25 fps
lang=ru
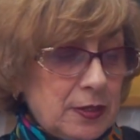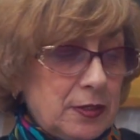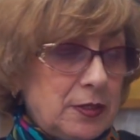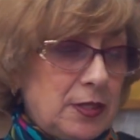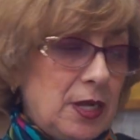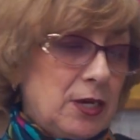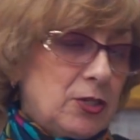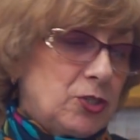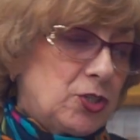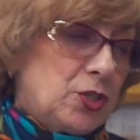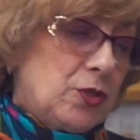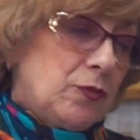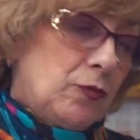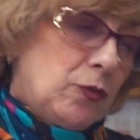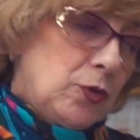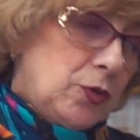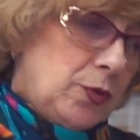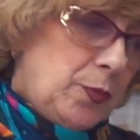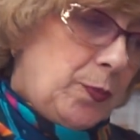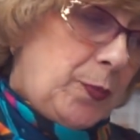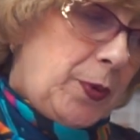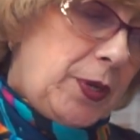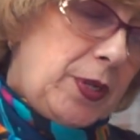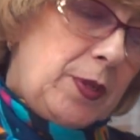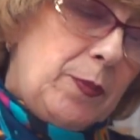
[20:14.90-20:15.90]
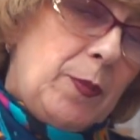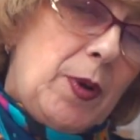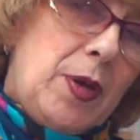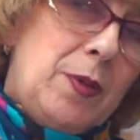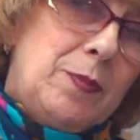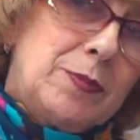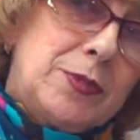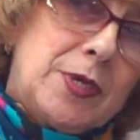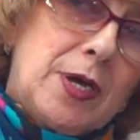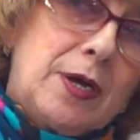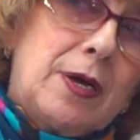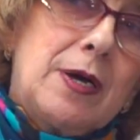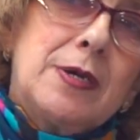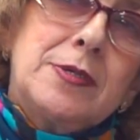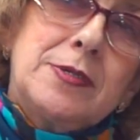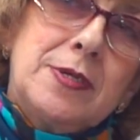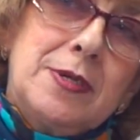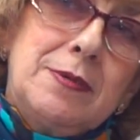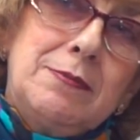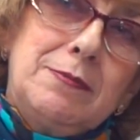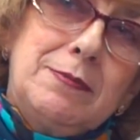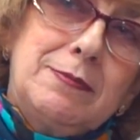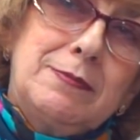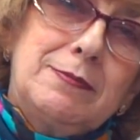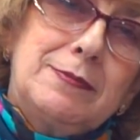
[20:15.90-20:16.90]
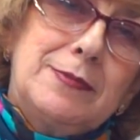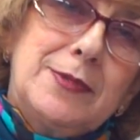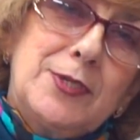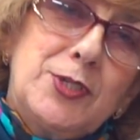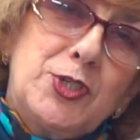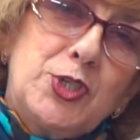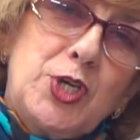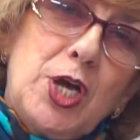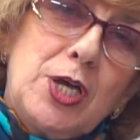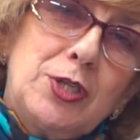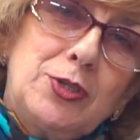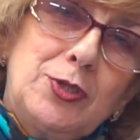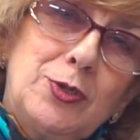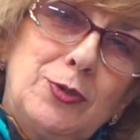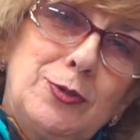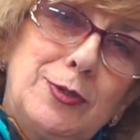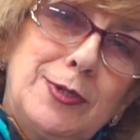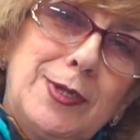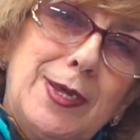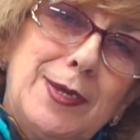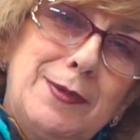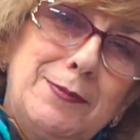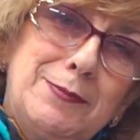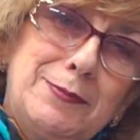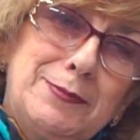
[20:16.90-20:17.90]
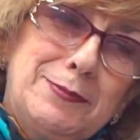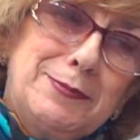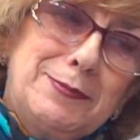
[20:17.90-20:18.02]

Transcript: Так что вот принимаем заказы на шкатулки.